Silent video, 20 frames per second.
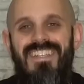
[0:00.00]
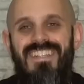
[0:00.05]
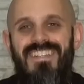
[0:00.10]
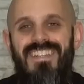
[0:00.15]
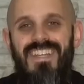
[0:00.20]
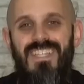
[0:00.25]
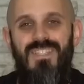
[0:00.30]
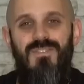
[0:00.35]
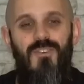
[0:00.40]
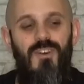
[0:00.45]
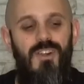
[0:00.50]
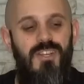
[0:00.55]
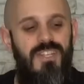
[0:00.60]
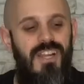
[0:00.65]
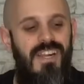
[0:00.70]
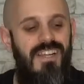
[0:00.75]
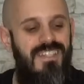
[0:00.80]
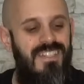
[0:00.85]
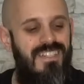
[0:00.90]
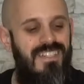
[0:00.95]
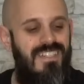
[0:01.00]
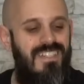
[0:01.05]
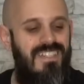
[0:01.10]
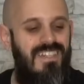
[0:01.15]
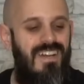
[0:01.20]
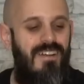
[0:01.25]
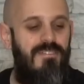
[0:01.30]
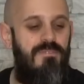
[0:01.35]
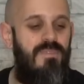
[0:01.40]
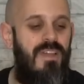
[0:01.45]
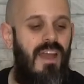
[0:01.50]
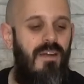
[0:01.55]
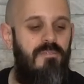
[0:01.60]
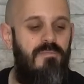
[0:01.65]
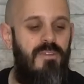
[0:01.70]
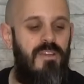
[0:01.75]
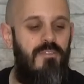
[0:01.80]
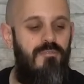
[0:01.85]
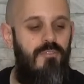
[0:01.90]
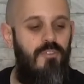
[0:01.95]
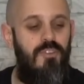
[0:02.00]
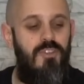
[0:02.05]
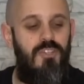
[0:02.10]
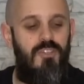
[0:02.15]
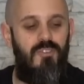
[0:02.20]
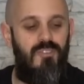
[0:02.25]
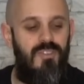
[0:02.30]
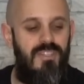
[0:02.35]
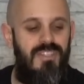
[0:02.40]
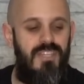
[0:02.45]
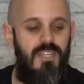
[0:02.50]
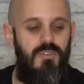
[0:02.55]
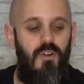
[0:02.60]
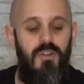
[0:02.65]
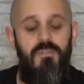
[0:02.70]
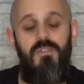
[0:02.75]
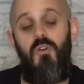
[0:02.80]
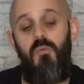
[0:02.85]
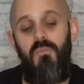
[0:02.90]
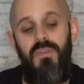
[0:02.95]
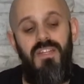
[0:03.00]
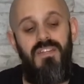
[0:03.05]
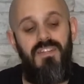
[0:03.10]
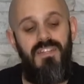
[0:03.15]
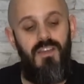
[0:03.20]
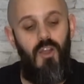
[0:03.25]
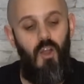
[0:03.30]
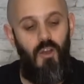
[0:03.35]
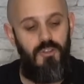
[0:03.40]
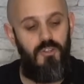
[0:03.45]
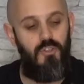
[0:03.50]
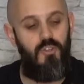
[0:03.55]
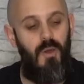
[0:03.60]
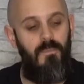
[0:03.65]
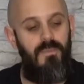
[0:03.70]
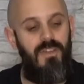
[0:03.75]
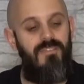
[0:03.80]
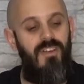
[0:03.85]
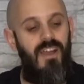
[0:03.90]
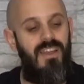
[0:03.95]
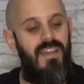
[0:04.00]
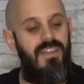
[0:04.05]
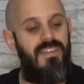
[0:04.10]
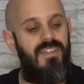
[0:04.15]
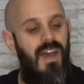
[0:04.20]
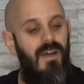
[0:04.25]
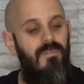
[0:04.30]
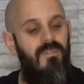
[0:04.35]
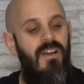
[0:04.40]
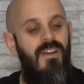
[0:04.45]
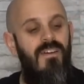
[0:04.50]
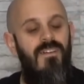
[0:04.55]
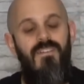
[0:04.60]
das wollte ich halt, äh, hab ich, mir, hab ich mir gewünscht und ich wollte hier unbedingt die Hot Topic Variante haben,